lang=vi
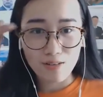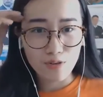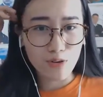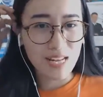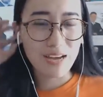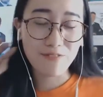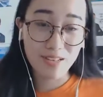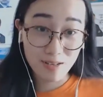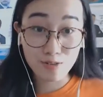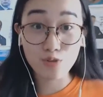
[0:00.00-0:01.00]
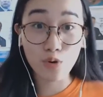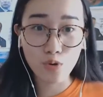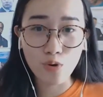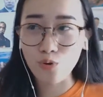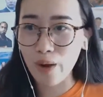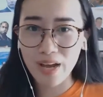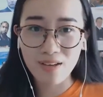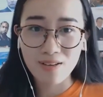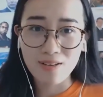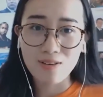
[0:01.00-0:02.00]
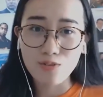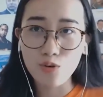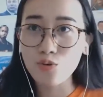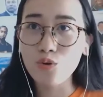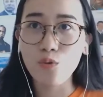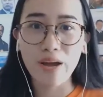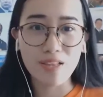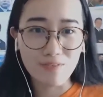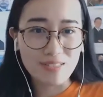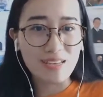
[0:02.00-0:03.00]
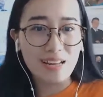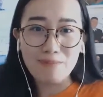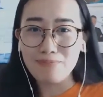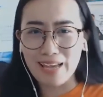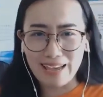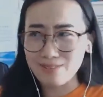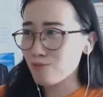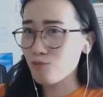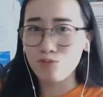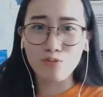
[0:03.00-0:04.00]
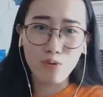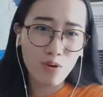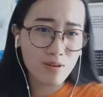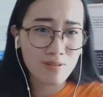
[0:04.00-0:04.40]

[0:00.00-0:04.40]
tối đi làm về thôi, tối ngồi quay, tối ngồi quay để phải set up đèn, ôi rồi